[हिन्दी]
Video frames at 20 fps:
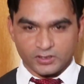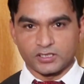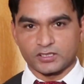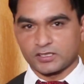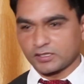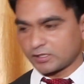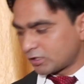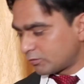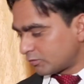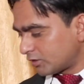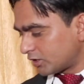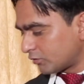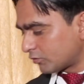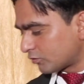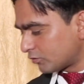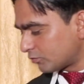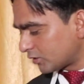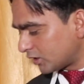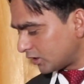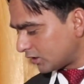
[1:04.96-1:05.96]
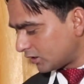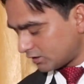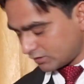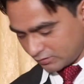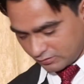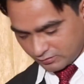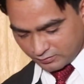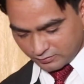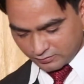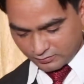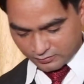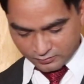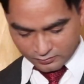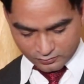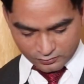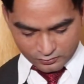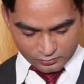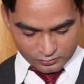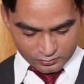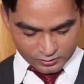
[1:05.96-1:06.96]
एक इक्का मैंने हुक्म का लिया
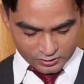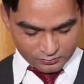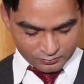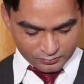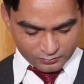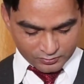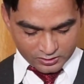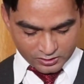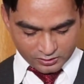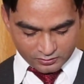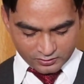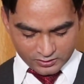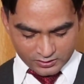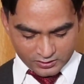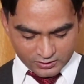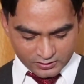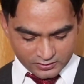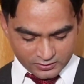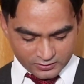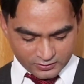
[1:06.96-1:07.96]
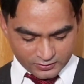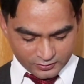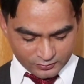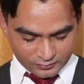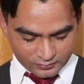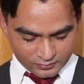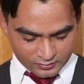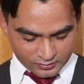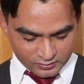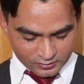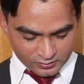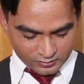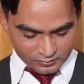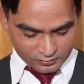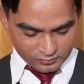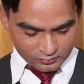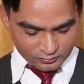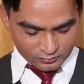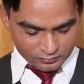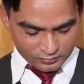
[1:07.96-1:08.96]
और इसमें हम चार इक्के लेते हैं
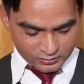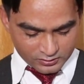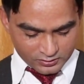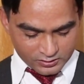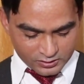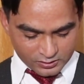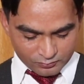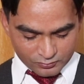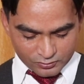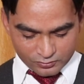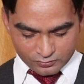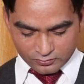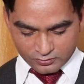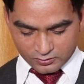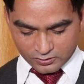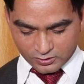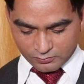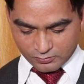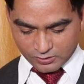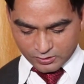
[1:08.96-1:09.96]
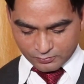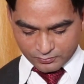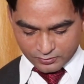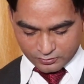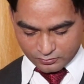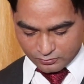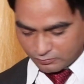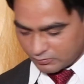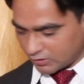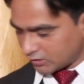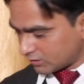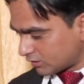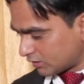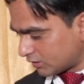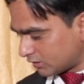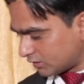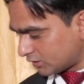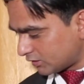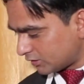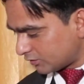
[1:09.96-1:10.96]
और इस गेम को हम आपकी शुरुआत
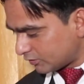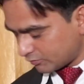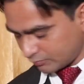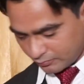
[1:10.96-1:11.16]
करते हैं